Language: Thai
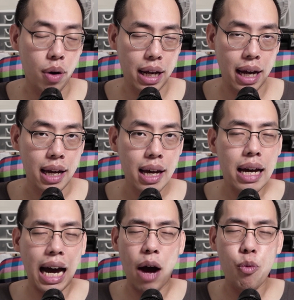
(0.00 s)
งเนี่ย
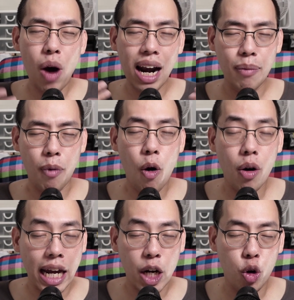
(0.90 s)
คำว่าลำโพง
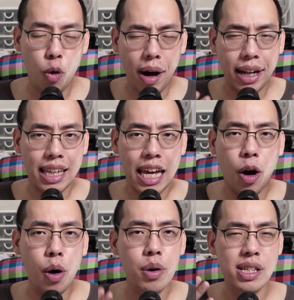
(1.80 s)
ในอุดมคติ
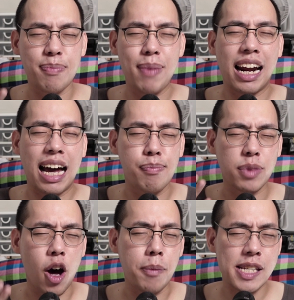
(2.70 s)
คงจะเป็น
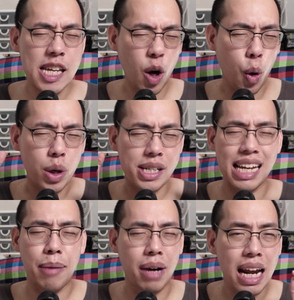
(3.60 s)
คำตอบที่คุณ
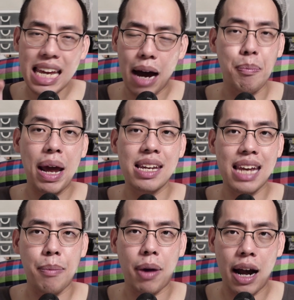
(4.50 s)
จำได้อย่างแม่น
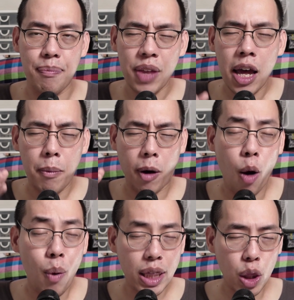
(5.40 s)
ยำครับเพราะ
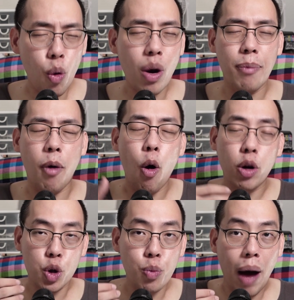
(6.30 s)
ว่าตู้ลำโพง
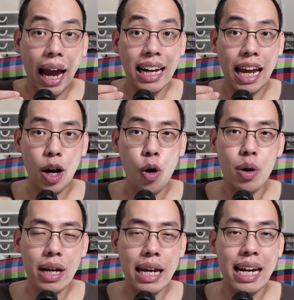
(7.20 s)
ทุกใบในโลก
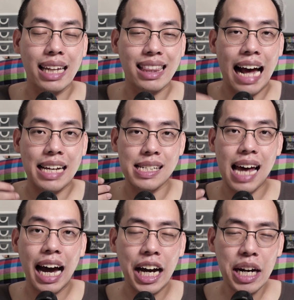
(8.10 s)
นี้เนี่ยต่างส
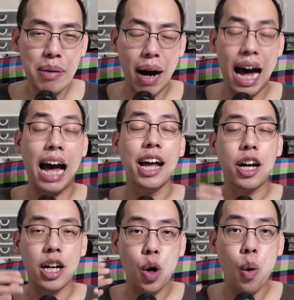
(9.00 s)
ร้าขึ้นมา
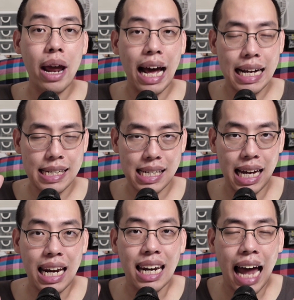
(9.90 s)
โดยอาศั
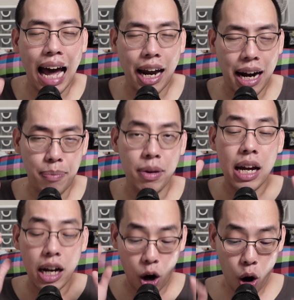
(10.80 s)
ยหลักครับ
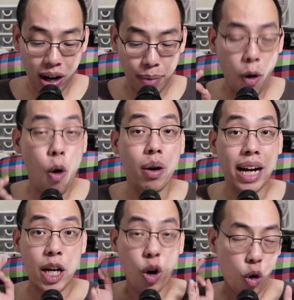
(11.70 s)
ของลำโพงใน
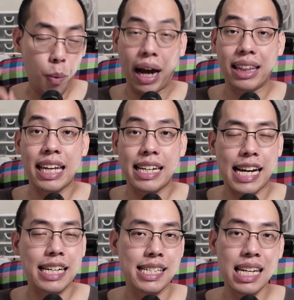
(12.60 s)
อุดมคติ
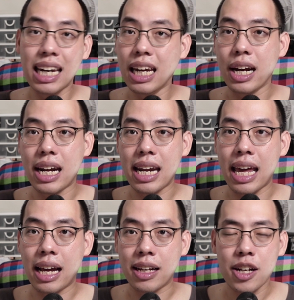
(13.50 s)
ทั้งสิ้นเลยนั่นเอ
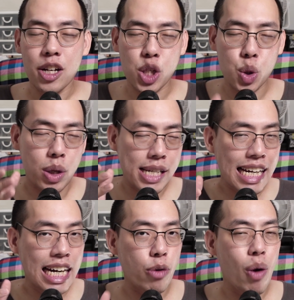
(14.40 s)
งส่วนถ้า
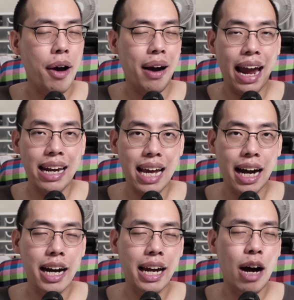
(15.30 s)
เกิดว่าใครเนี่ย
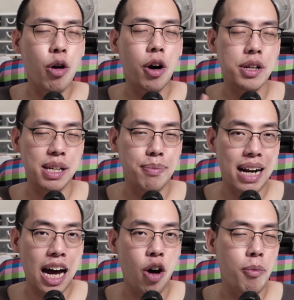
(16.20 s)
เคยเข้าคอร์สสัมม
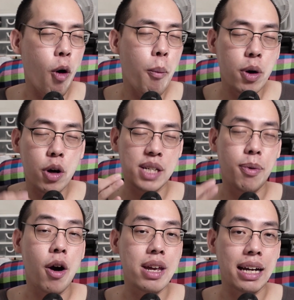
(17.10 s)
นาของผมโดยเฉ
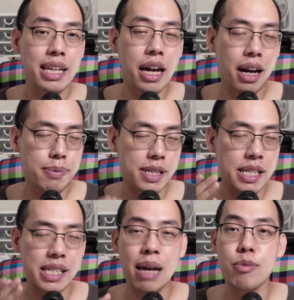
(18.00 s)
พาะอย่างยิ่งครับ
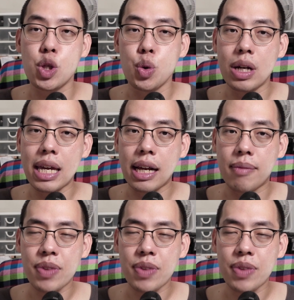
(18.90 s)
System Tuning